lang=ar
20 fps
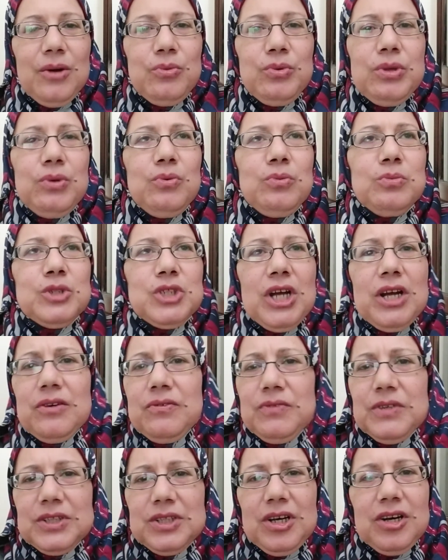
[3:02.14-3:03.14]
قوي ومش
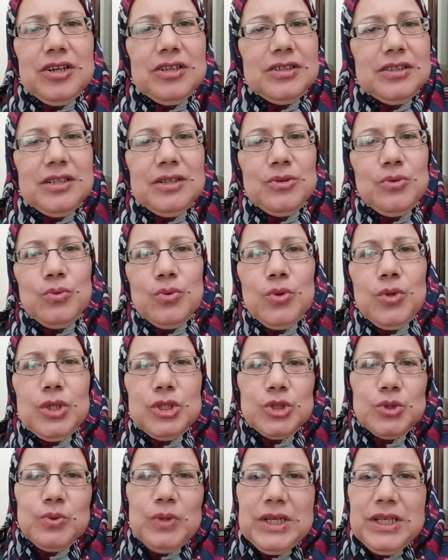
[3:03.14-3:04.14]
عارفة اتحرك وكل
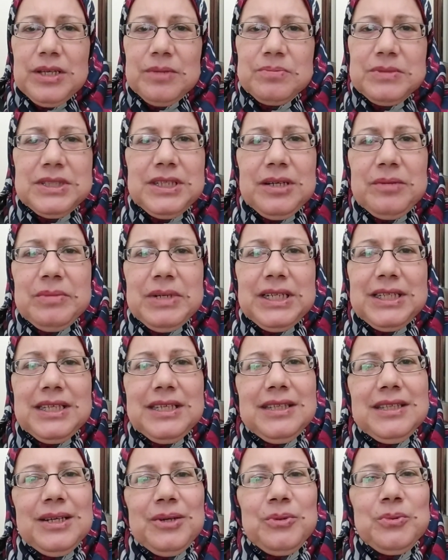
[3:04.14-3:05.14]
شوية بتعمل
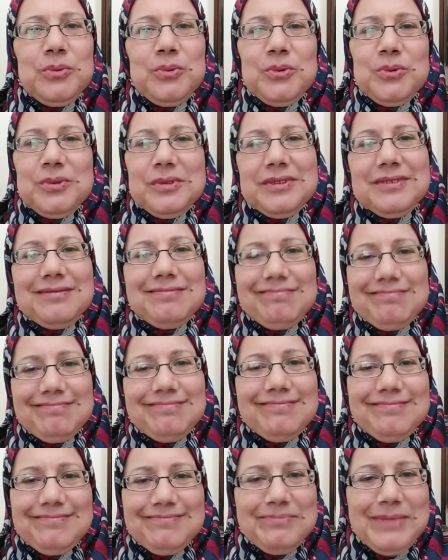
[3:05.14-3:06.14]
كده وبلاش
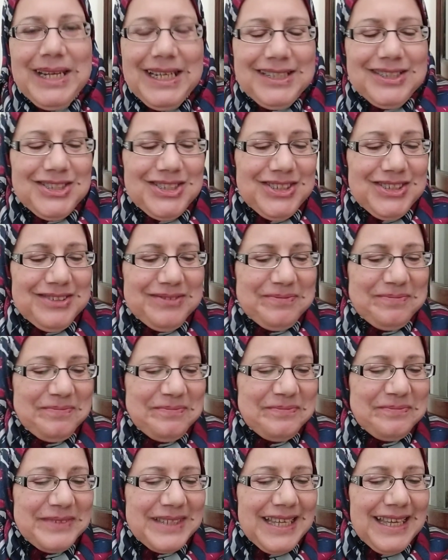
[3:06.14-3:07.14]
بلاش
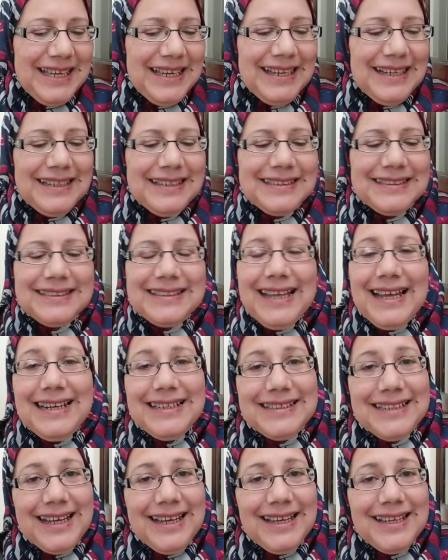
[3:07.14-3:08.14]

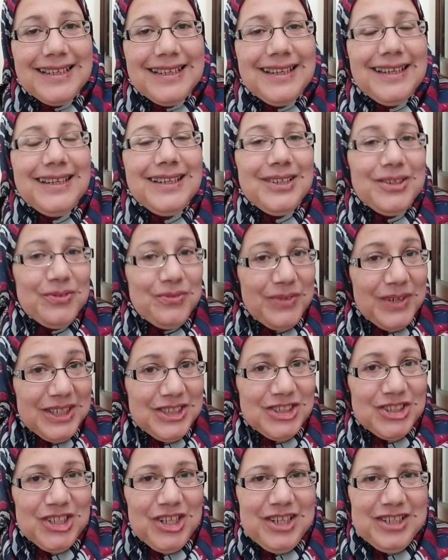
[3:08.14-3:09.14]
تالت حاجة
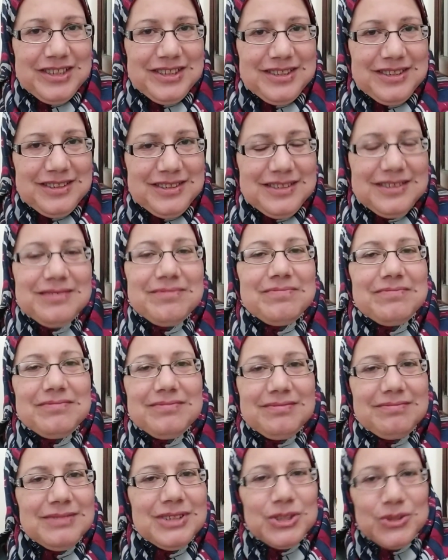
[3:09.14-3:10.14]
ارفعي شعرك
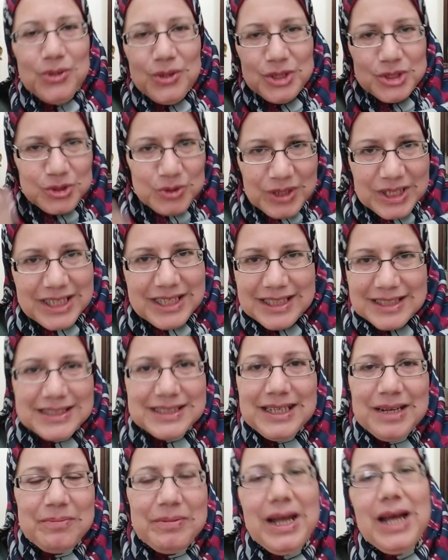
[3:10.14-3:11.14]
مش كل شوية
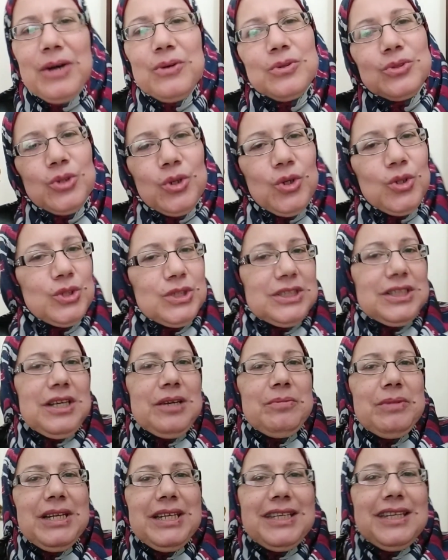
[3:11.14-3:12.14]
ينزل بقى وتقعدي
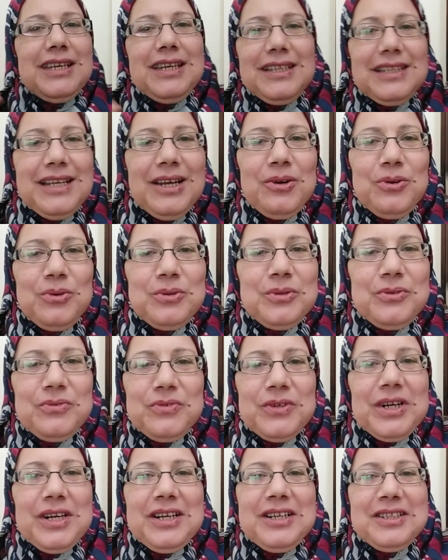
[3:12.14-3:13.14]
تعمليه كده
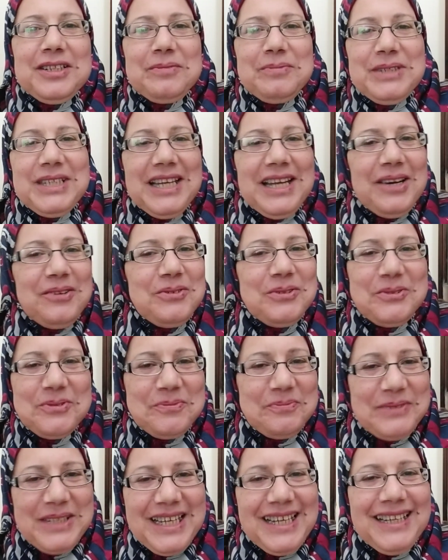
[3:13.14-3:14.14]
وفرحانة بيه قوي
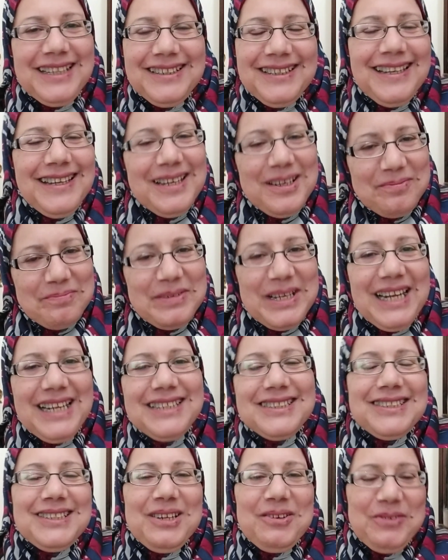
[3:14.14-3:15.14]
وبتاع
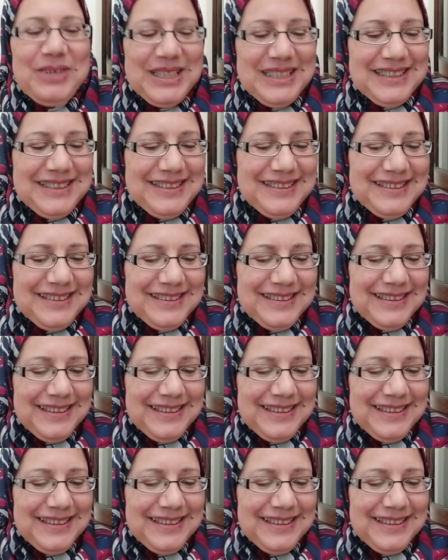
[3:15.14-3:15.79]
بلاش دلوقتي